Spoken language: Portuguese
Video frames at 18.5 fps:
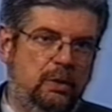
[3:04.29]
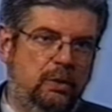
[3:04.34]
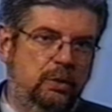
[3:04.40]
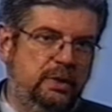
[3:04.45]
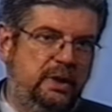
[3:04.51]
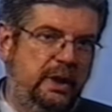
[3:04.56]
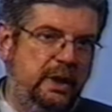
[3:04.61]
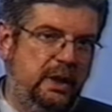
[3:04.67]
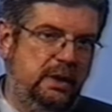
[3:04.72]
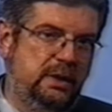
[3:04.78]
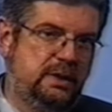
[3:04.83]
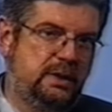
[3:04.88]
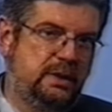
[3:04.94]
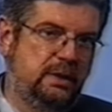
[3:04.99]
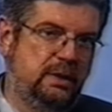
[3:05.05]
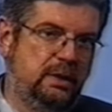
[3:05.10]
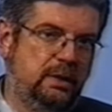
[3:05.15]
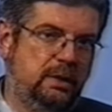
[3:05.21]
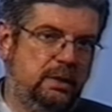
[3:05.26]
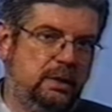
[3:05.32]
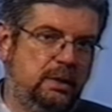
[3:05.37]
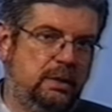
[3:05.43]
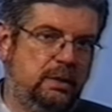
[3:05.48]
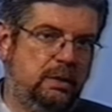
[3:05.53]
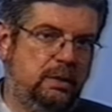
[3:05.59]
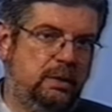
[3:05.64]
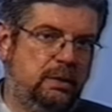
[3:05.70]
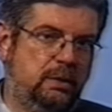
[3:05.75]
Um deles,
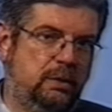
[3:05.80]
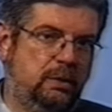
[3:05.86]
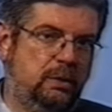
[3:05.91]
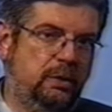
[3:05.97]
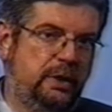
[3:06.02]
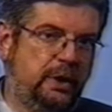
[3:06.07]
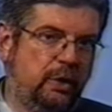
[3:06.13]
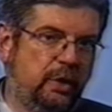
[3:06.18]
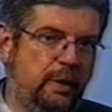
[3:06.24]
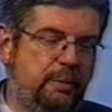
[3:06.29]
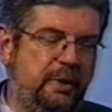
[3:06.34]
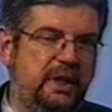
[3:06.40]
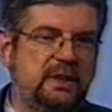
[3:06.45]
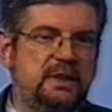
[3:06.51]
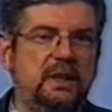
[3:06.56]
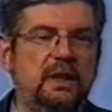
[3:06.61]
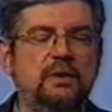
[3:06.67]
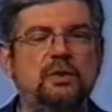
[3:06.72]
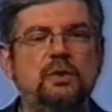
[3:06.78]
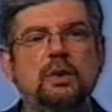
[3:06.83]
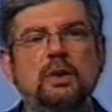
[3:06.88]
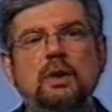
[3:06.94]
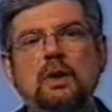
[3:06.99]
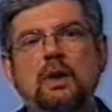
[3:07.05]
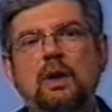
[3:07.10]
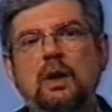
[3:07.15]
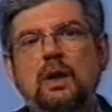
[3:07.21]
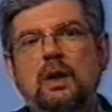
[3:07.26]
o que eu represento,
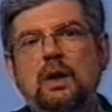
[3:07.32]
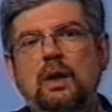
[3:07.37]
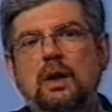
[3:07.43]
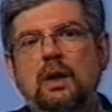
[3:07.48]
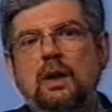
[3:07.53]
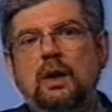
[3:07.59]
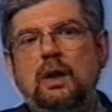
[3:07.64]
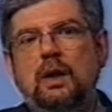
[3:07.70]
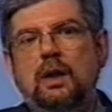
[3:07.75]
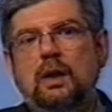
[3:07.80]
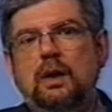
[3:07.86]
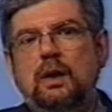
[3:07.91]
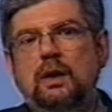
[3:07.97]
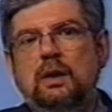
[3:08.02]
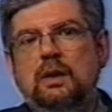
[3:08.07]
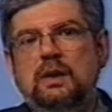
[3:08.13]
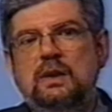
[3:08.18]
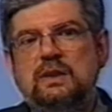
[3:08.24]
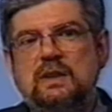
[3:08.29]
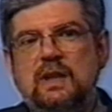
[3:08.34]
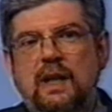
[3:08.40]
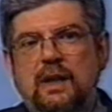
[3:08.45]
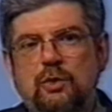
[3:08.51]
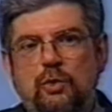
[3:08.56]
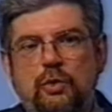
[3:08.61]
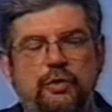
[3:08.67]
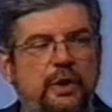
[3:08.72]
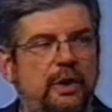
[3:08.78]
está
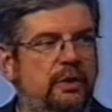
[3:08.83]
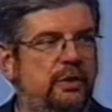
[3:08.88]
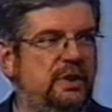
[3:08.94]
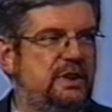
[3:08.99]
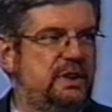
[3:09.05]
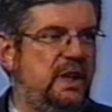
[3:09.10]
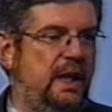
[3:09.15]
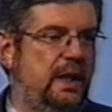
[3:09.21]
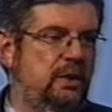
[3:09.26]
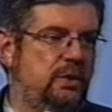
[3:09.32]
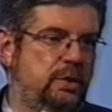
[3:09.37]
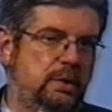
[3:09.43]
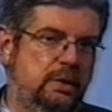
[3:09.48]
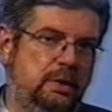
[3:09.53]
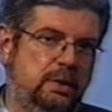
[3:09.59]
no governo do Estado